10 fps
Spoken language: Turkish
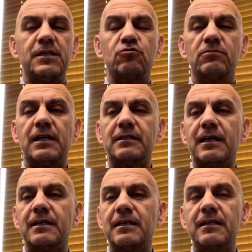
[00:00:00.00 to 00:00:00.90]
Mezunlar
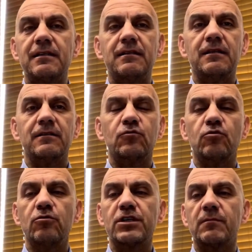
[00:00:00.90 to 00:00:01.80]
Derneği'nin
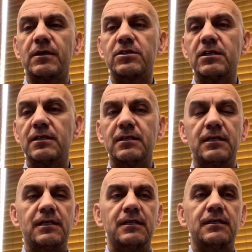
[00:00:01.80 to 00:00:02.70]
kuruluş amacı
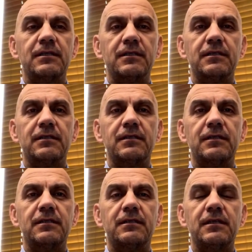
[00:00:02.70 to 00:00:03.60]

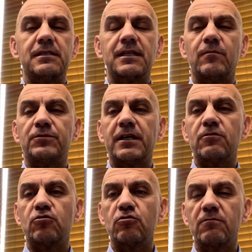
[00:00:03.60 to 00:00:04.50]
İstanbul
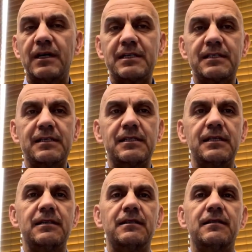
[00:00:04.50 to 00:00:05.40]
Teknik
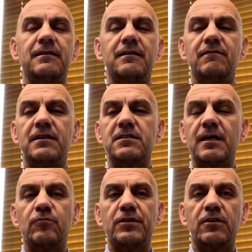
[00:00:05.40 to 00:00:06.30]
Üniversitesi ve
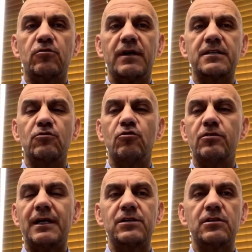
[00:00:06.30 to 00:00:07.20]
İstanbul Teknik Üniversitesi
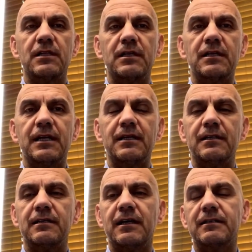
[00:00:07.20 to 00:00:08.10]

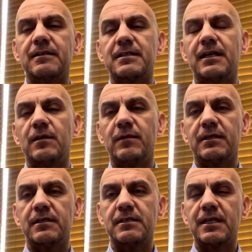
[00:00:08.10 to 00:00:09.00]
öğrencilerine katkı
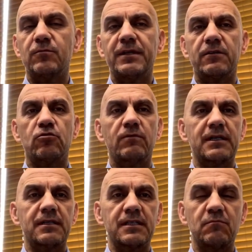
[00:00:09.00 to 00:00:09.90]
sağlamak. İstanbul Teknik
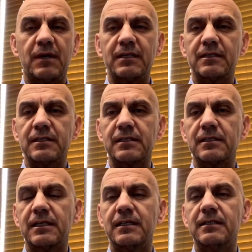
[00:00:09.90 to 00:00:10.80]
Üniversitesi
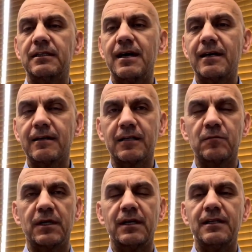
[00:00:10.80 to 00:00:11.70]
markasına değer katmak.